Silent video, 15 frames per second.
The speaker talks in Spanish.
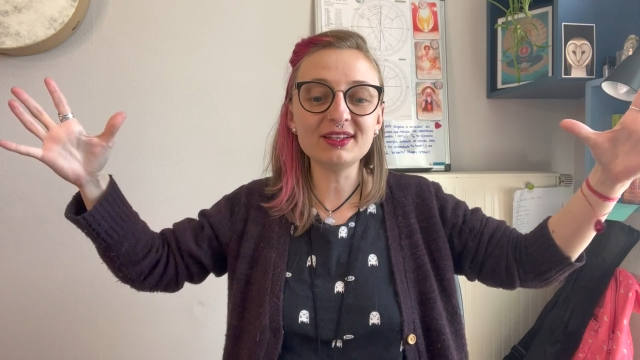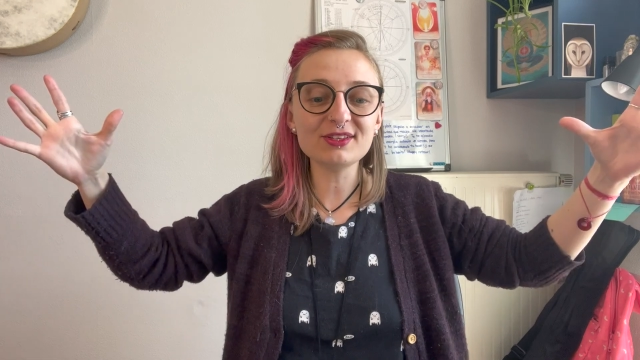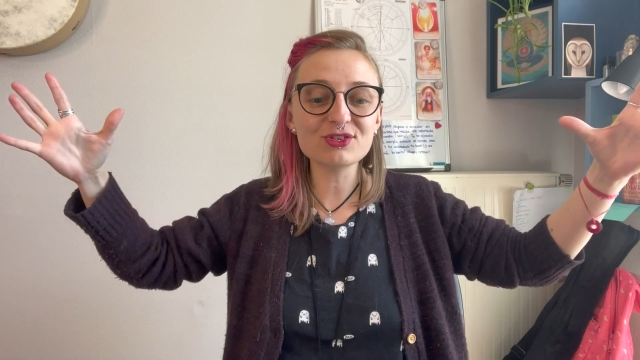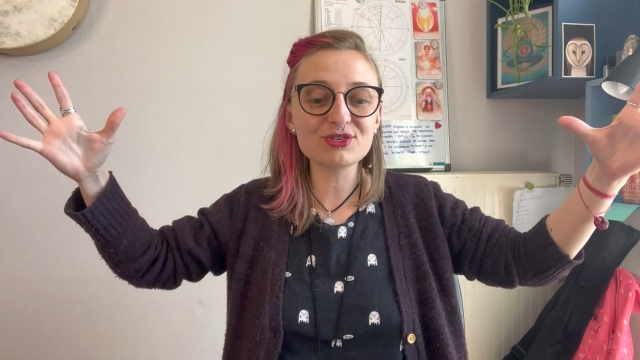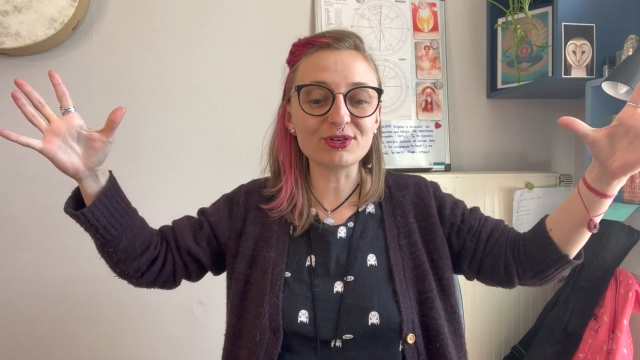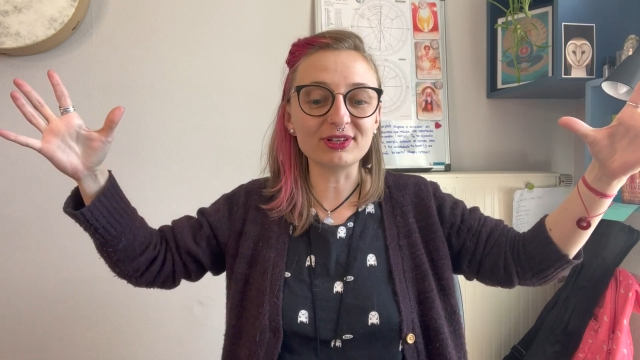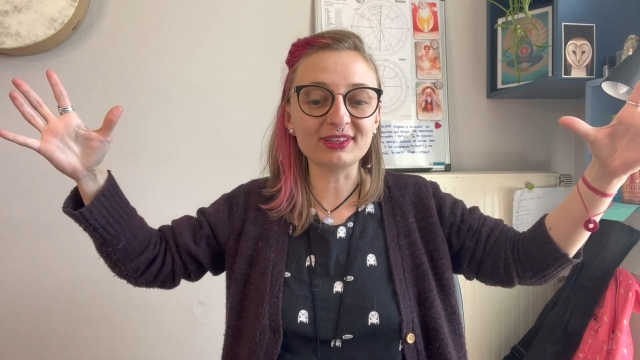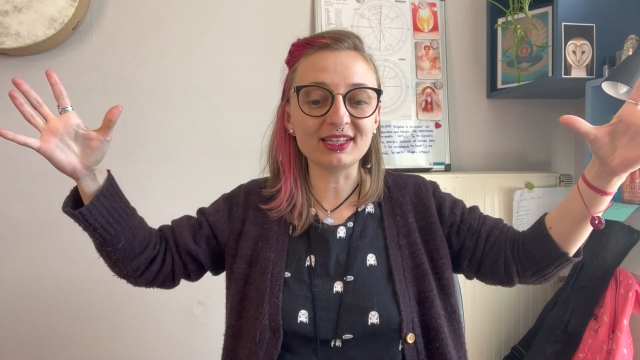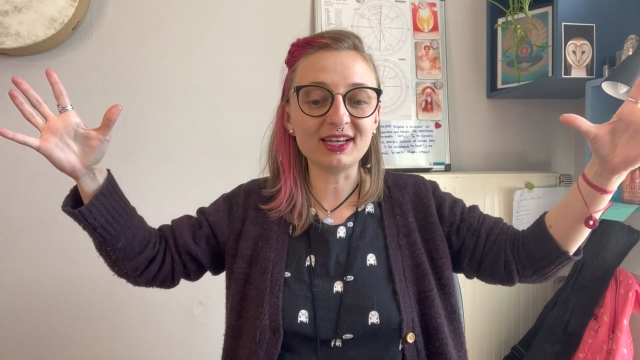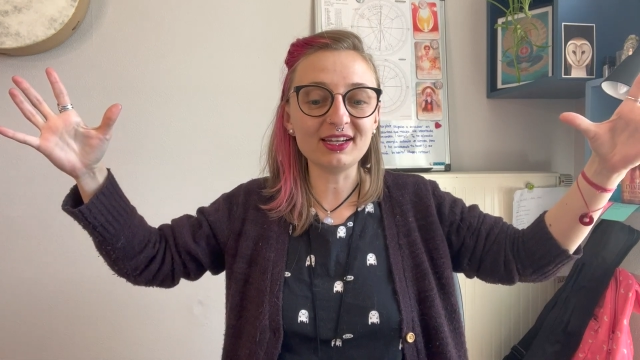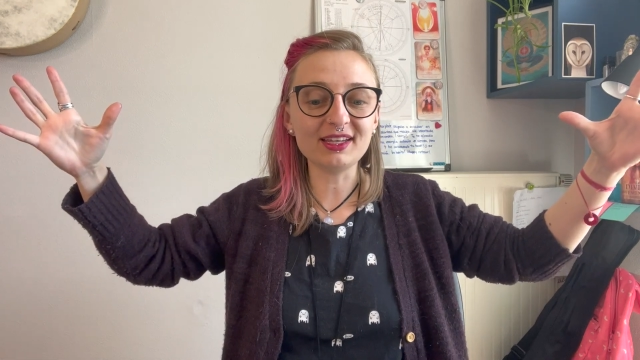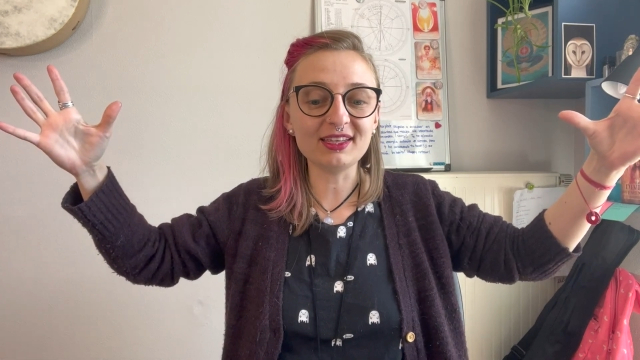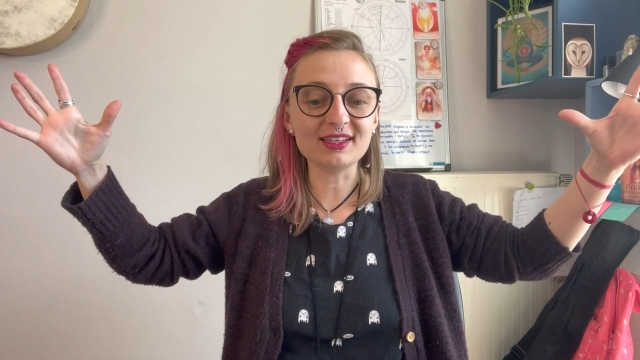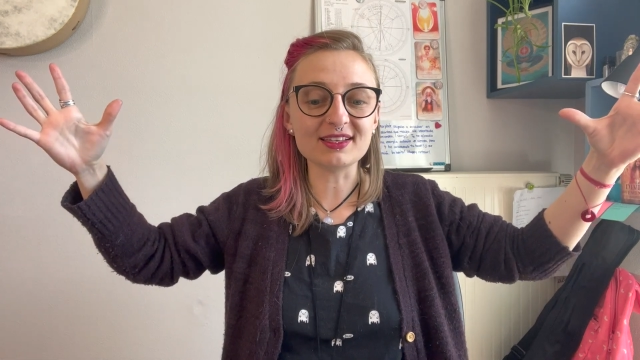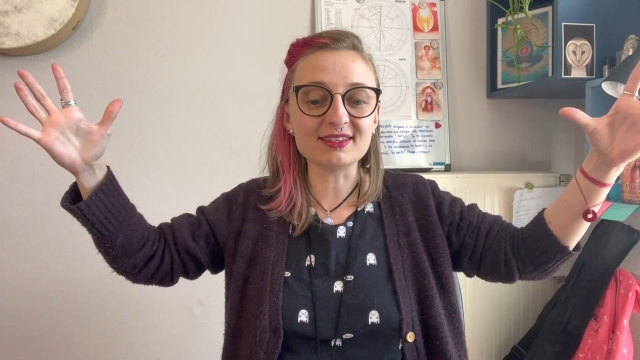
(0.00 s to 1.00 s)
soltar
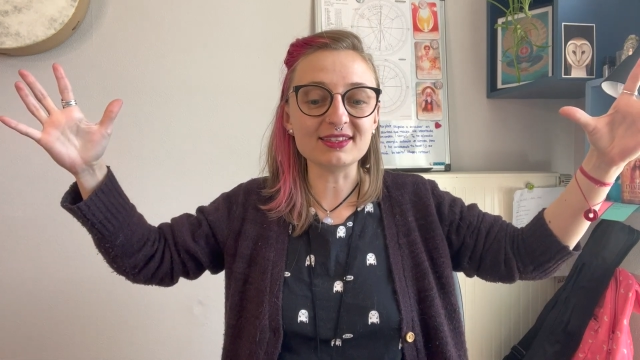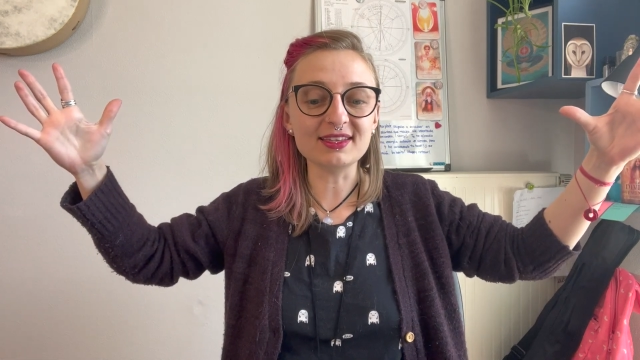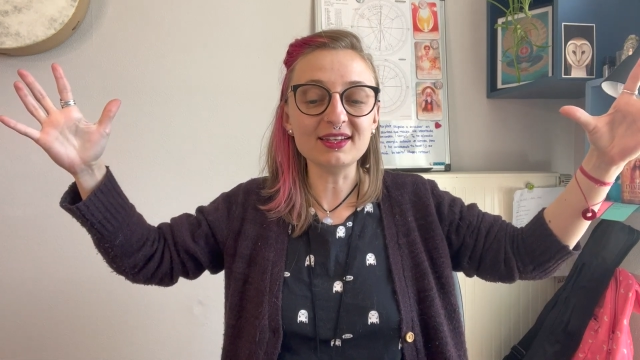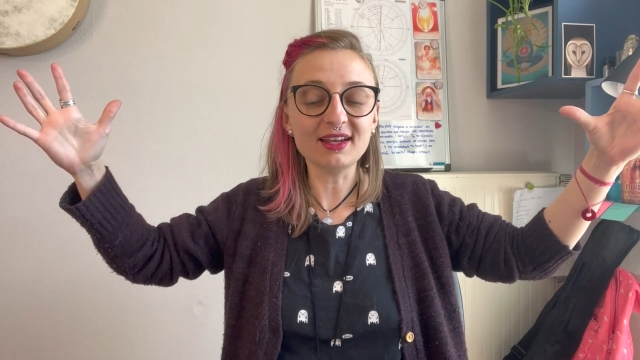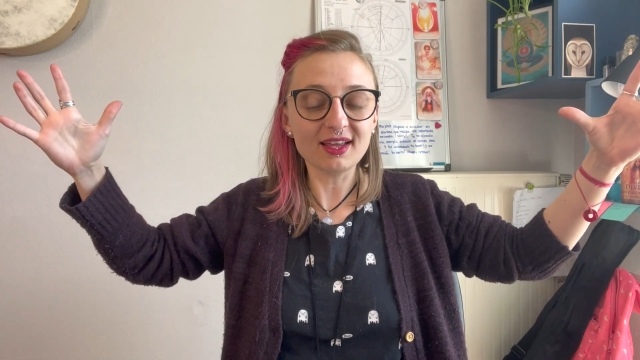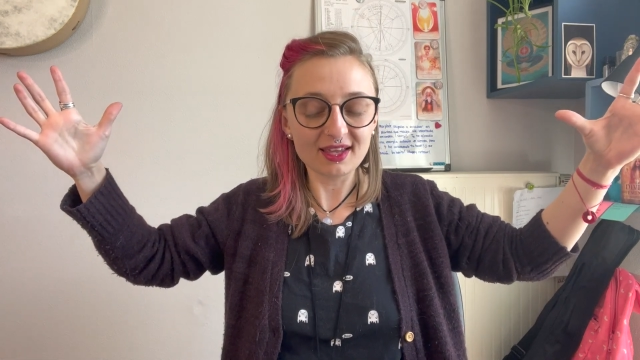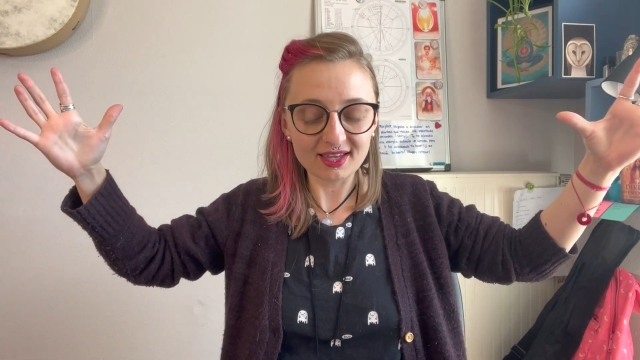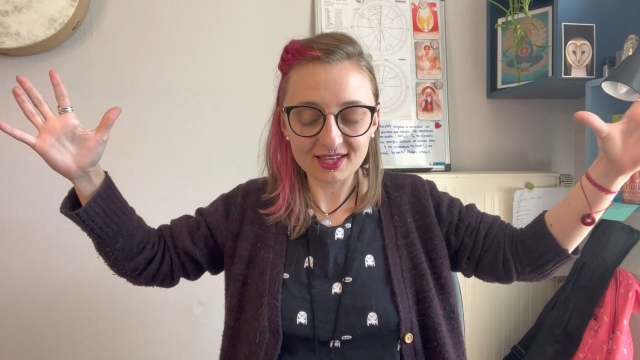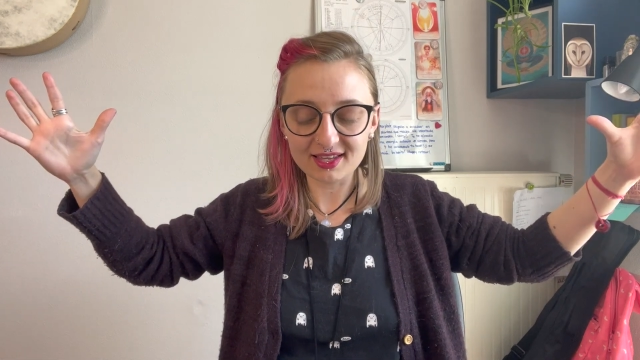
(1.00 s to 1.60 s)
y decir